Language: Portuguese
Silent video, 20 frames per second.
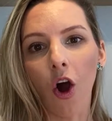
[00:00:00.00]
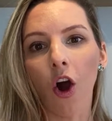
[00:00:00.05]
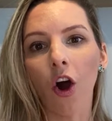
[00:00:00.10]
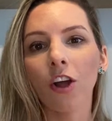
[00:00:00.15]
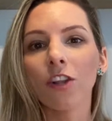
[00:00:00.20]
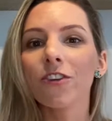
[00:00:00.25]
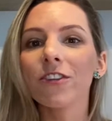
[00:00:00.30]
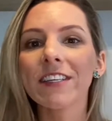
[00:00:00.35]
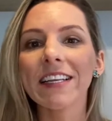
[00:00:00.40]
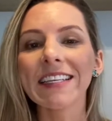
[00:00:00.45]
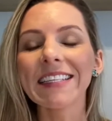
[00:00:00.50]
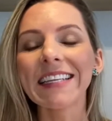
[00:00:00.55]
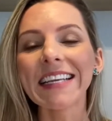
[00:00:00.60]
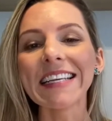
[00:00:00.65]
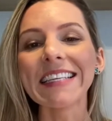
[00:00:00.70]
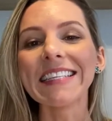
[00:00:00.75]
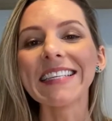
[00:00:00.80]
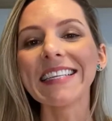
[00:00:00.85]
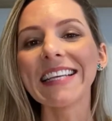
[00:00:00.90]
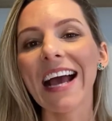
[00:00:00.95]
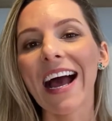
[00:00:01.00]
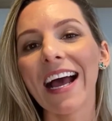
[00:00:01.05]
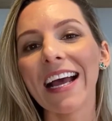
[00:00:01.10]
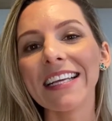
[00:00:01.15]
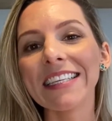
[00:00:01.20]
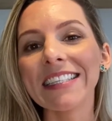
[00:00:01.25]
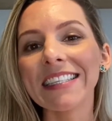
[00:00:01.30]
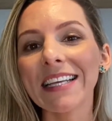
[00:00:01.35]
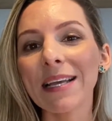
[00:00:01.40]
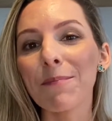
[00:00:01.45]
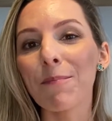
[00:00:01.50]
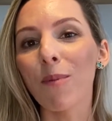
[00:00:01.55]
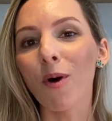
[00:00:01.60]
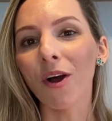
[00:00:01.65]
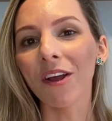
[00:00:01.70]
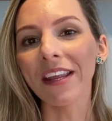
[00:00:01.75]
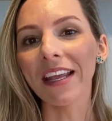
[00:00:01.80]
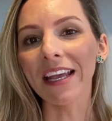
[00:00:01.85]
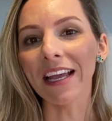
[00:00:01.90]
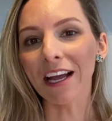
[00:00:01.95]
óleos essenciais que
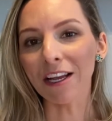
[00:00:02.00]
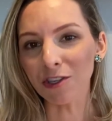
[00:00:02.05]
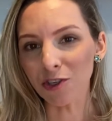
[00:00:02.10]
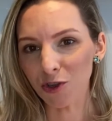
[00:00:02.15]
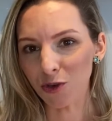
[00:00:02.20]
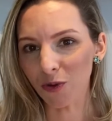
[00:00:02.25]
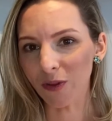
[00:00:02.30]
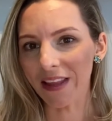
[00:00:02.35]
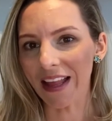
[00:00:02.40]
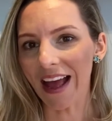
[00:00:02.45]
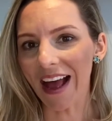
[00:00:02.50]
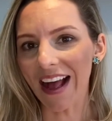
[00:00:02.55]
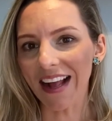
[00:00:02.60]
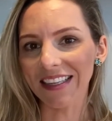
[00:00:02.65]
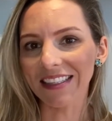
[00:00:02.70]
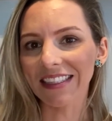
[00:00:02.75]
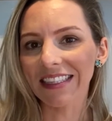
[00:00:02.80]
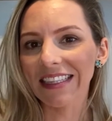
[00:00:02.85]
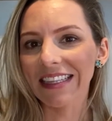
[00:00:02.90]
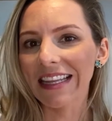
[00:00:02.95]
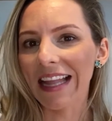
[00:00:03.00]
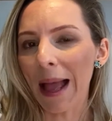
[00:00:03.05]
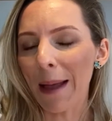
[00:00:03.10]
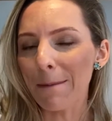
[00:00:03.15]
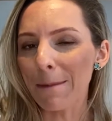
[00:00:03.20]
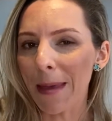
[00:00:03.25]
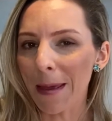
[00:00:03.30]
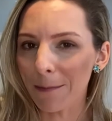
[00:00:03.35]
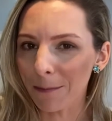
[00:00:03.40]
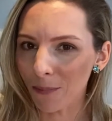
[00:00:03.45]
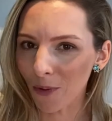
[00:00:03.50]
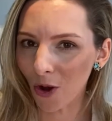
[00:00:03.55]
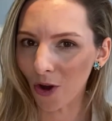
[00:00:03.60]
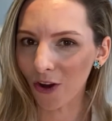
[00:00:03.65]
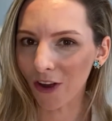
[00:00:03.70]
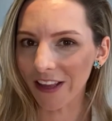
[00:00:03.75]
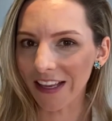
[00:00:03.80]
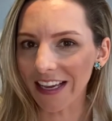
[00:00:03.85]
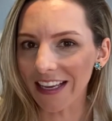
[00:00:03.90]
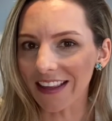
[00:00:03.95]
podem ajudar na
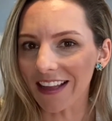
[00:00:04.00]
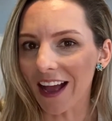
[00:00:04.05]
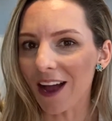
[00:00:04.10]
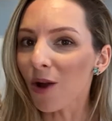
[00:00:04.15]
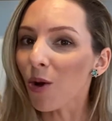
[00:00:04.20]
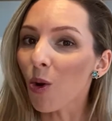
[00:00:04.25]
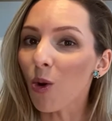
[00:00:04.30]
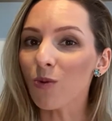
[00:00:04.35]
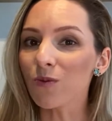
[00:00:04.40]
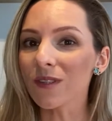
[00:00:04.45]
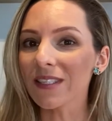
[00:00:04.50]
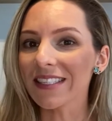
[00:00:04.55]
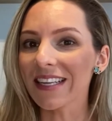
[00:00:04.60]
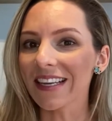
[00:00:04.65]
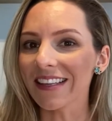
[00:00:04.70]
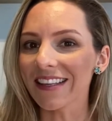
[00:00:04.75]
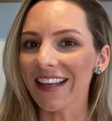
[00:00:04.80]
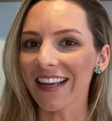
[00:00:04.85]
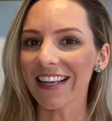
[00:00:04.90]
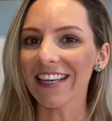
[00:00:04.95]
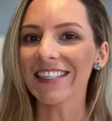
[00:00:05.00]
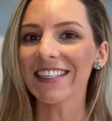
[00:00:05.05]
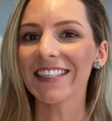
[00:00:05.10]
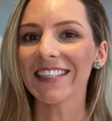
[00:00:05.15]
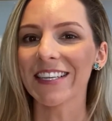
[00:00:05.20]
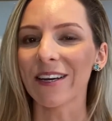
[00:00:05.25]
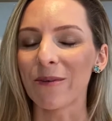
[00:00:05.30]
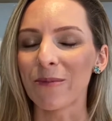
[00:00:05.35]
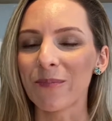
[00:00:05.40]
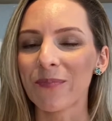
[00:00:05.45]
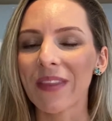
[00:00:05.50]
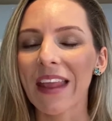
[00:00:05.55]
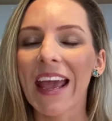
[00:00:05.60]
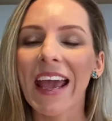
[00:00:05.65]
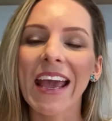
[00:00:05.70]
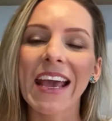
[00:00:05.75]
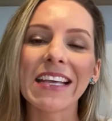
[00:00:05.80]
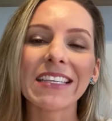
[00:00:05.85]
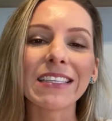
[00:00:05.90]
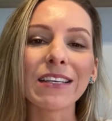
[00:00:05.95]
memória e na concentração.
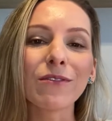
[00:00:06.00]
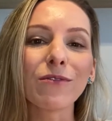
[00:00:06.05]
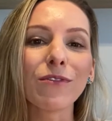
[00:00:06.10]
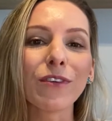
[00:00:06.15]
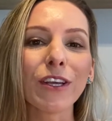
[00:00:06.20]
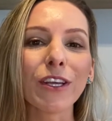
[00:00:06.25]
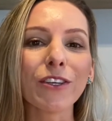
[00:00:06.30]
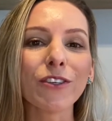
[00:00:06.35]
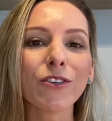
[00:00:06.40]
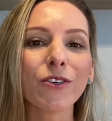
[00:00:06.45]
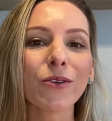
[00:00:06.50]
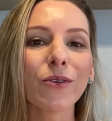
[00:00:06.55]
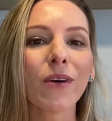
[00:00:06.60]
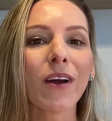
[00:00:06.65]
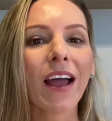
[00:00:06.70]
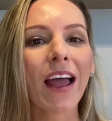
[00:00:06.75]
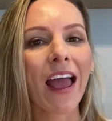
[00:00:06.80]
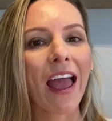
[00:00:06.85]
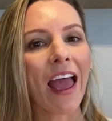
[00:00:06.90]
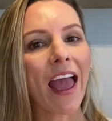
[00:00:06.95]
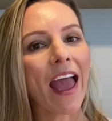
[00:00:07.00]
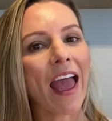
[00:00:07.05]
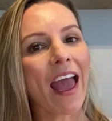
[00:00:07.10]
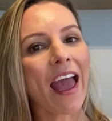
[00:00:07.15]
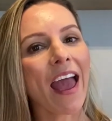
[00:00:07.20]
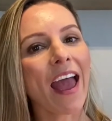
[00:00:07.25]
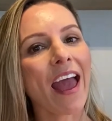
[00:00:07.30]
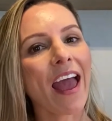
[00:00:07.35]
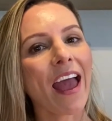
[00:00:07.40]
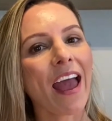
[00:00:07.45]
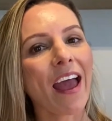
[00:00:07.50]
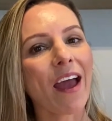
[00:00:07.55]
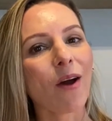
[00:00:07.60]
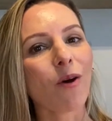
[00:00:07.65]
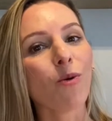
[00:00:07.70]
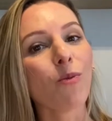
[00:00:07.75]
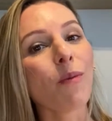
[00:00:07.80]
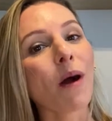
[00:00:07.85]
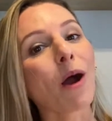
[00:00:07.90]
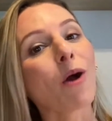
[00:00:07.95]
Esse vídeo é
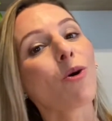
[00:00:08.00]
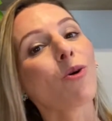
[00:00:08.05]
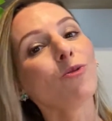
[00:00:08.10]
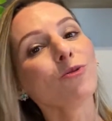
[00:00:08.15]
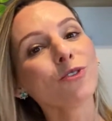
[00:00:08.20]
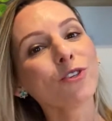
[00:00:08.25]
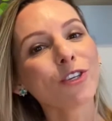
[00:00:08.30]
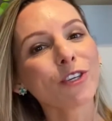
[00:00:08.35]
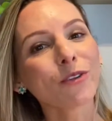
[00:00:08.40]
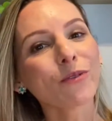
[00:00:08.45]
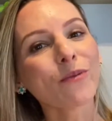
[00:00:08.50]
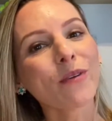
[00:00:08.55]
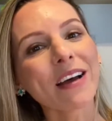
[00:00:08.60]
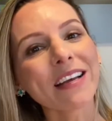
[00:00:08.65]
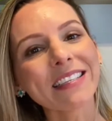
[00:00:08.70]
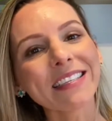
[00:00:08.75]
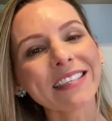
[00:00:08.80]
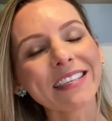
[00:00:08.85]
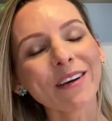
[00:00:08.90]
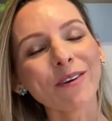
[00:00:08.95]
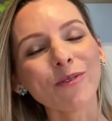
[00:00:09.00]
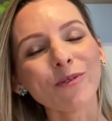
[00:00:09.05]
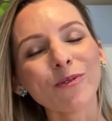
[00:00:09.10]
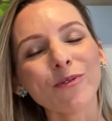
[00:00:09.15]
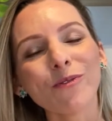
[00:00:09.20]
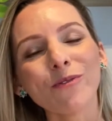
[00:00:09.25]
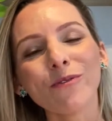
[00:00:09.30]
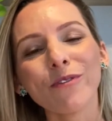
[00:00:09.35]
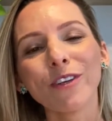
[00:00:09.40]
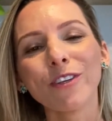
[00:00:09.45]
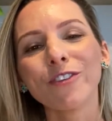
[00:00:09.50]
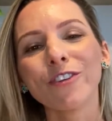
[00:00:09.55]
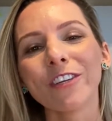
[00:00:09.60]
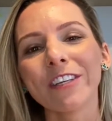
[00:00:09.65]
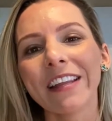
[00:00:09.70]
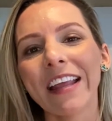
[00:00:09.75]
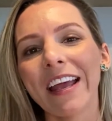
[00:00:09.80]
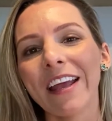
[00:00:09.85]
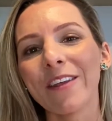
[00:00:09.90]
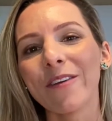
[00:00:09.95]
uma continuação do vídeo
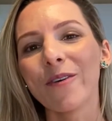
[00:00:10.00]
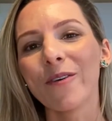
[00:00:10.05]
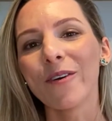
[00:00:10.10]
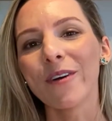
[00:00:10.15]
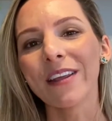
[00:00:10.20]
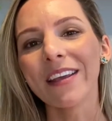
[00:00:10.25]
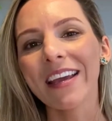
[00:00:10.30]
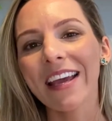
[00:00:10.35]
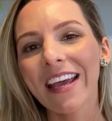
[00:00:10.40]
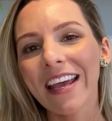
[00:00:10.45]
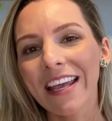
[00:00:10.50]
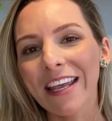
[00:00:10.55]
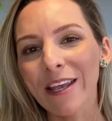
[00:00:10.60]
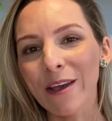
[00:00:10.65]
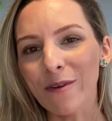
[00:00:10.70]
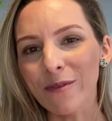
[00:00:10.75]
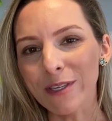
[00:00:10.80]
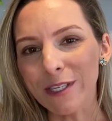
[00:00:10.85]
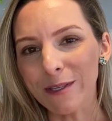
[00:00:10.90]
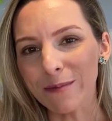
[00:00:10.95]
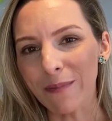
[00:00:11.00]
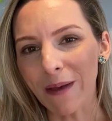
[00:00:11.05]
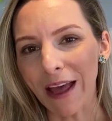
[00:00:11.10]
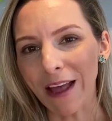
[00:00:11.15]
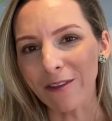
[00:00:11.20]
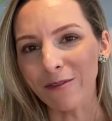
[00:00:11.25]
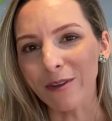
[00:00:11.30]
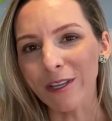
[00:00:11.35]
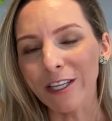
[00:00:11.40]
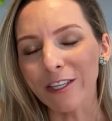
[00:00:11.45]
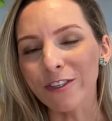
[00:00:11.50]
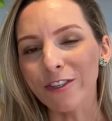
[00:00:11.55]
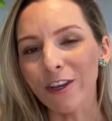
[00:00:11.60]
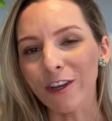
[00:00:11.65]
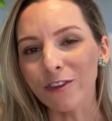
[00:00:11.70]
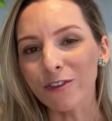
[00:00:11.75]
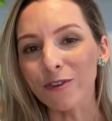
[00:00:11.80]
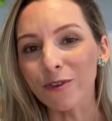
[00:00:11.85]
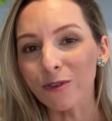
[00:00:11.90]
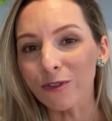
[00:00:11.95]
anterior e eu espero que te
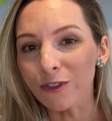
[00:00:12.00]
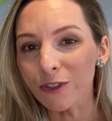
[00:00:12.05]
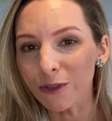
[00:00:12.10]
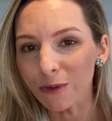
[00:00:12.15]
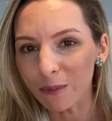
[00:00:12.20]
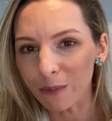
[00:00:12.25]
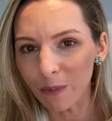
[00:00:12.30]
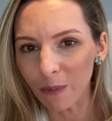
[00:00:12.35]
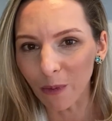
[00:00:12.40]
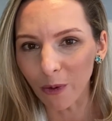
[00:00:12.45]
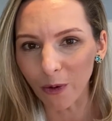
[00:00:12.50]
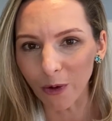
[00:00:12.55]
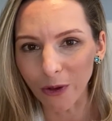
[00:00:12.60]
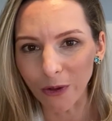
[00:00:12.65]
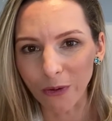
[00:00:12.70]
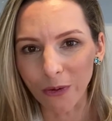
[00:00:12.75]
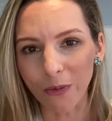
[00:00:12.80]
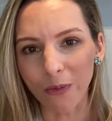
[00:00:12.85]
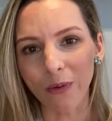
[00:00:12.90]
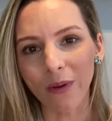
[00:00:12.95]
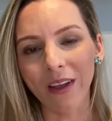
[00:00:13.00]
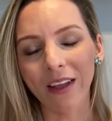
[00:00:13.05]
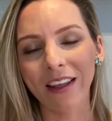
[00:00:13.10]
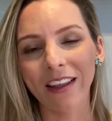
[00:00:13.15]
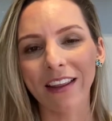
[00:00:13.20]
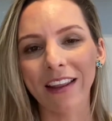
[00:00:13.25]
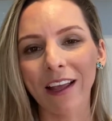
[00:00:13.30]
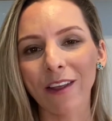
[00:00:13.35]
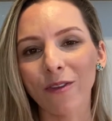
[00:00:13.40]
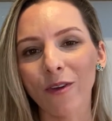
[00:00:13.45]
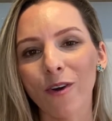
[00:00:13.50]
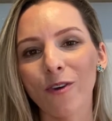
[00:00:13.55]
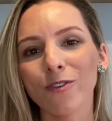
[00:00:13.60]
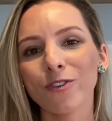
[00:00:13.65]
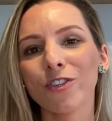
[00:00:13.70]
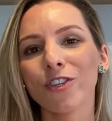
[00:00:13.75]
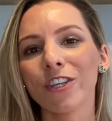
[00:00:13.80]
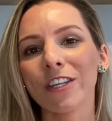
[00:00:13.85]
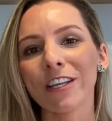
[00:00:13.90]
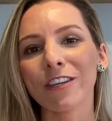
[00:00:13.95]
ajude muito na tua
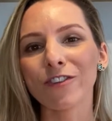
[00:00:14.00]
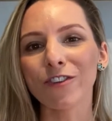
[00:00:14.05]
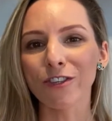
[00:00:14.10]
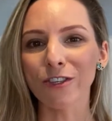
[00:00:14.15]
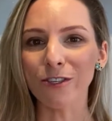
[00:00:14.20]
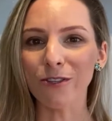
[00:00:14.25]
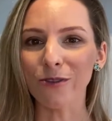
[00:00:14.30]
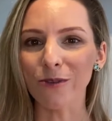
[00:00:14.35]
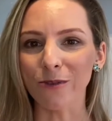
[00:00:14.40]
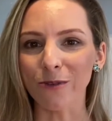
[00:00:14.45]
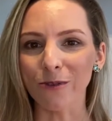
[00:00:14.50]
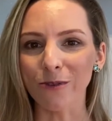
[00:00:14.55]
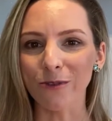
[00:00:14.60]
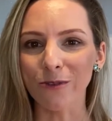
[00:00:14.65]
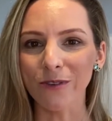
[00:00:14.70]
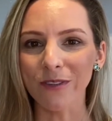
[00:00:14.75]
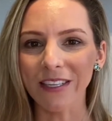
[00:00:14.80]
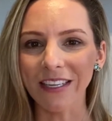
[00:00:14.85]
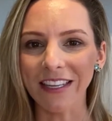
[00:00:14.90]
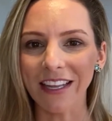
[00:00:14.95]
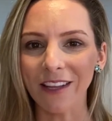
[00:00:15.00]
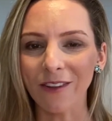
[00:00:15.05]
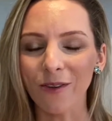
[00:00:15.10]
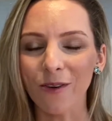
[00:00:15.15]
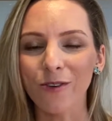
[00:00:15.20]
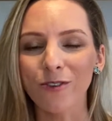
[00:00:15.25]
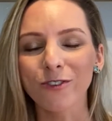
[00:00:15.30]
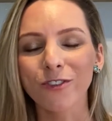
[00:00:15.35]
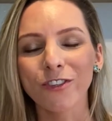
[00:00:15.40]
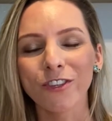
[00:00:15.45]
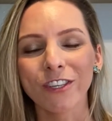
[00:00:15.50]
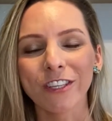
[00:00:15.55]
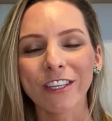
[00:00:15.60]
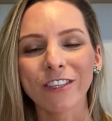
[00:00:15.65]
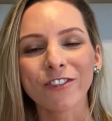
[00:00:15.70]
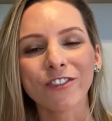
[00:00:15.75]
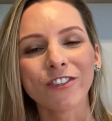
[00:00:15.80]
rotina de estudos e na tua rotina